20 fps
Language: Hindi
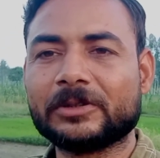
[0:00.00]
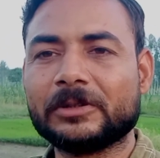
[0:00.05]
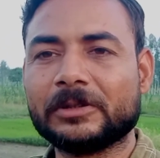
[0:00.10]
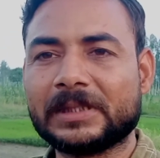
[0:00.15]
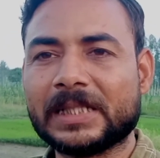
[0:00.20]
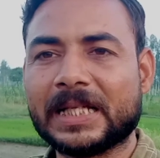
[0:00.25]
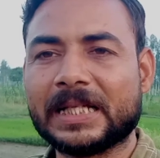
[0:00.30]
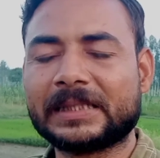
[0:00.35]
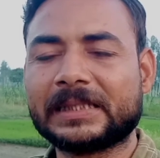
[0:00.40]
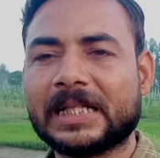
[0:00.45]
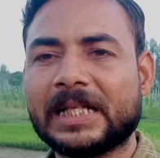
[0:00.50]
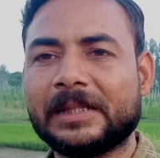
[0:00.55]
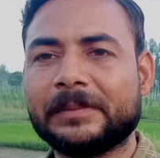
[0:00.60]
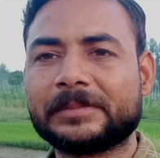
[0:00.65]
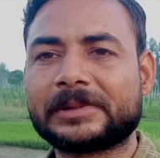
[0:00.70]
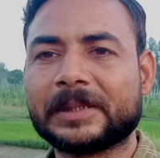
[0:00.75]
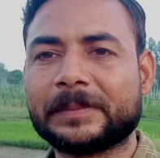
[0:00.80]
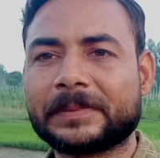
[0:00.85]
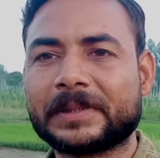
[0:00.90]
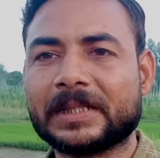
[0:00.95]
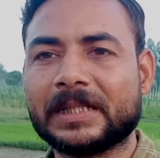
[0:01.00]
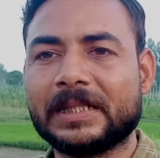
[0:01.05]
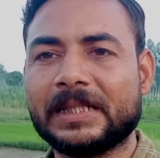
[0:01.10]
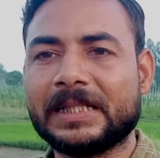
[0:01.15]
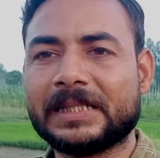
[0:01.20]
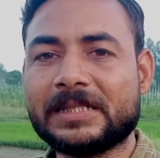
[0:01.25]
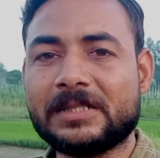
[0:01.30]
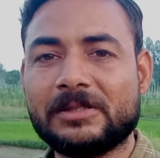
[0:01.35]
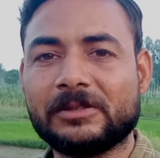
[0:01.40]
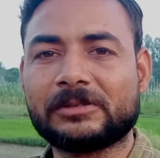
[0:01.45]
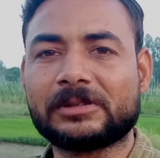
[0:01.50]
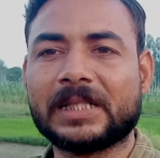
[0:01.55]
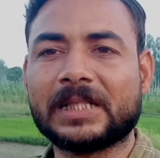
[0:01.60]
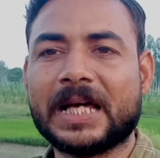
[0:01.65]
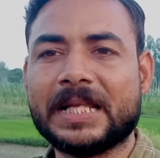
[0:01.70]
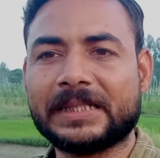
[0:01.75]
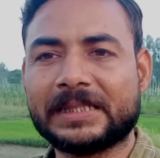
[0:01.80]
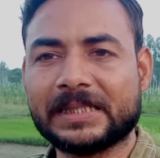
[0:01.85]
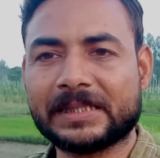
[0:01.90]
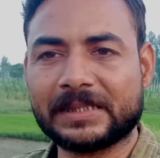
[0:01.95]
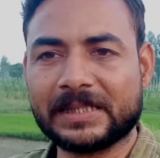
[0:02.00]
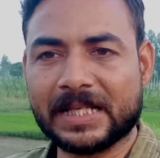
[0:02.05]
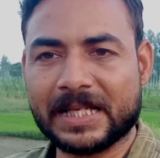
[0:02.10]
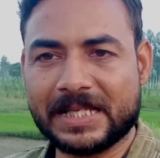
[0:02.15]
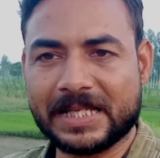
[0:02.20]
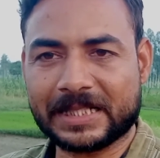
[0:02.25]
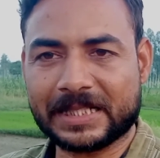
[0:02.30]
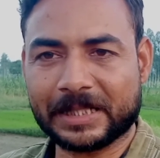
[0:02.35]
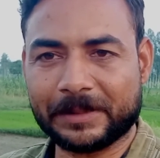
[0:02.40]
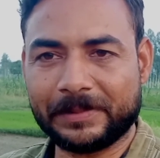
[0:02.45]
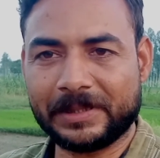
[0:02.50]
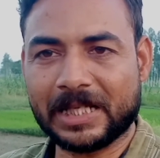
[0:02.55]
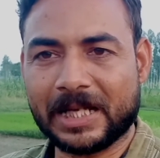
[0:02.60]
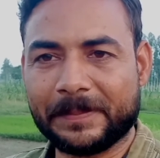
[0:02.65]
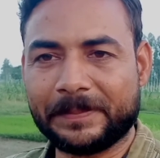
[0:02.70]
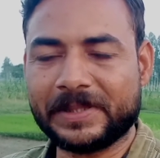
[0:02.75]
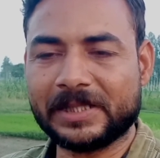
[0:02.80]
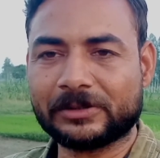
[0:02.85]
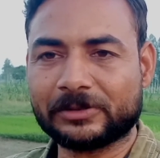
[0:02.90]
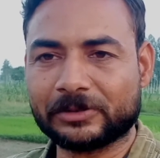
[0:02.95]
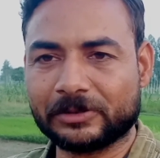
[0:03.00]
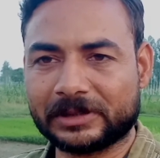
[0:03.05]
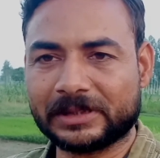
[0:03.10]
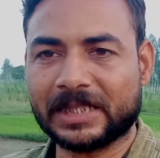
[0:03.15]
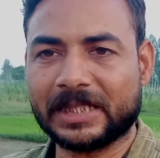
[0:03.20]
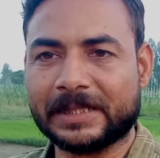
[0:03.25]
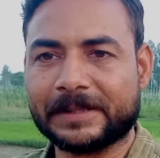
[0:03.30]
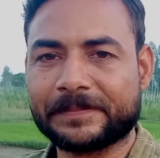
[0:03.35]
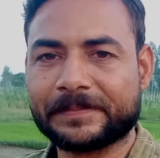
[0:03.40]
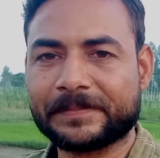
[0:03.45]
तो हो जाता है हम सबका लेकिन नुकसान कितना ये कभी आपने सोचा